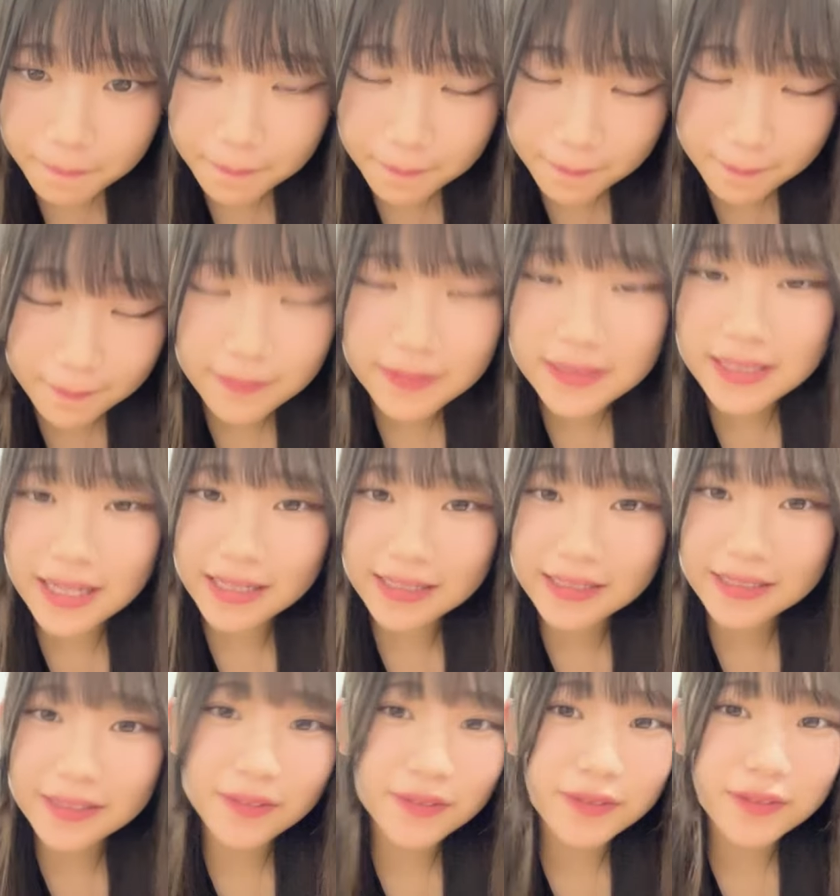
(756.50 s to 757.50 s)
んうん
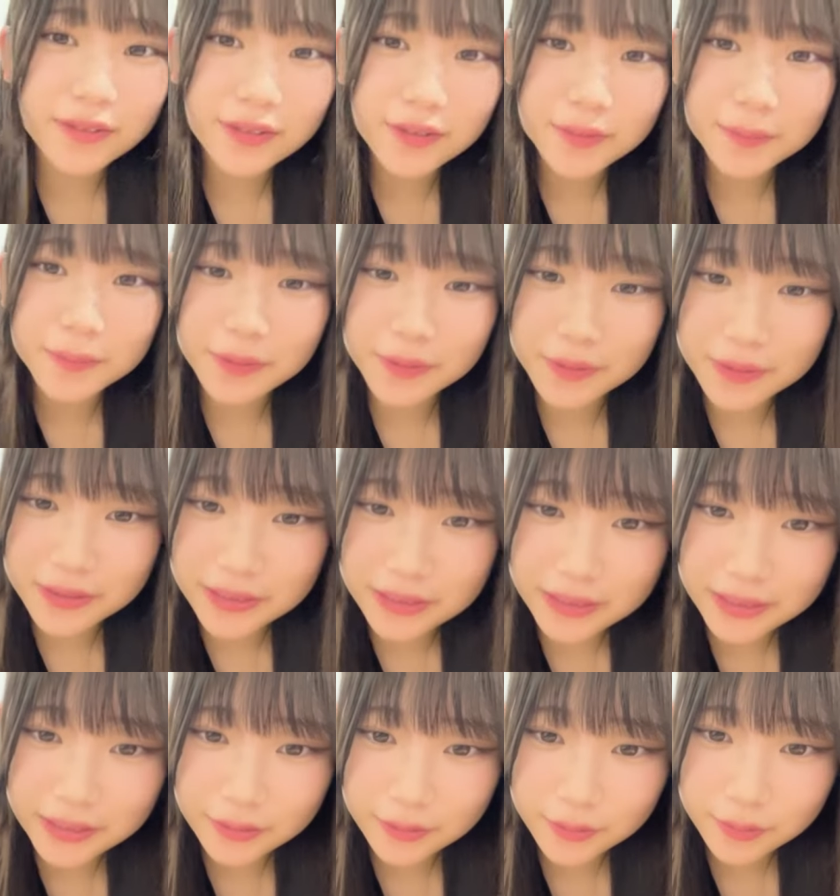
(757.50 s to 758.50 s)
サンリオロみ推し
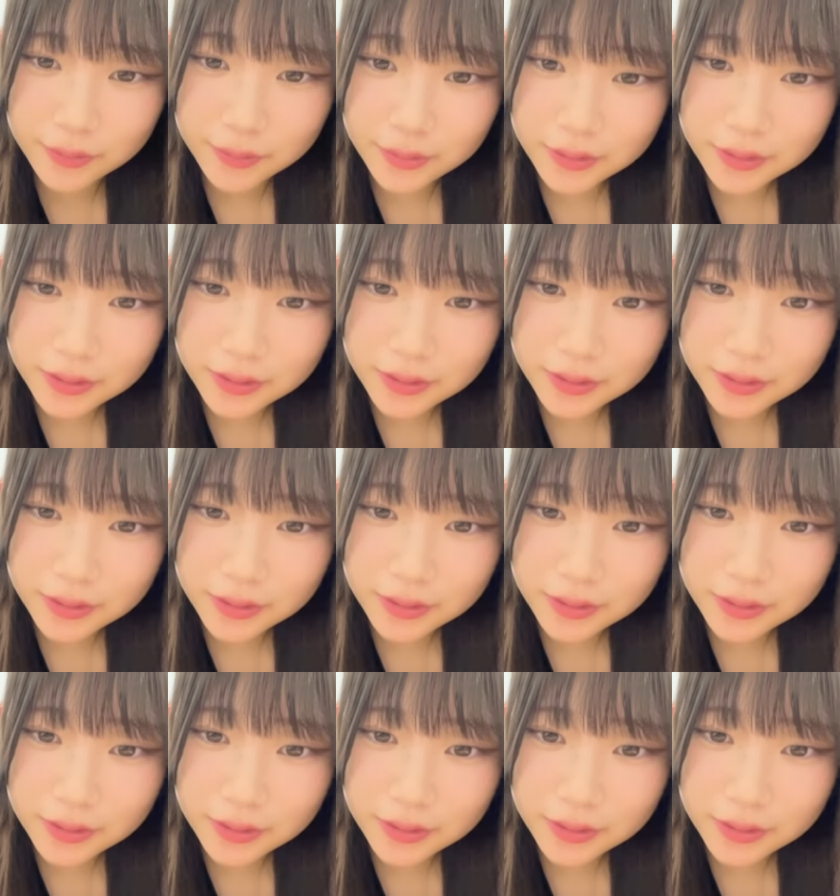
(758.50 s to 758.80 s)
だよ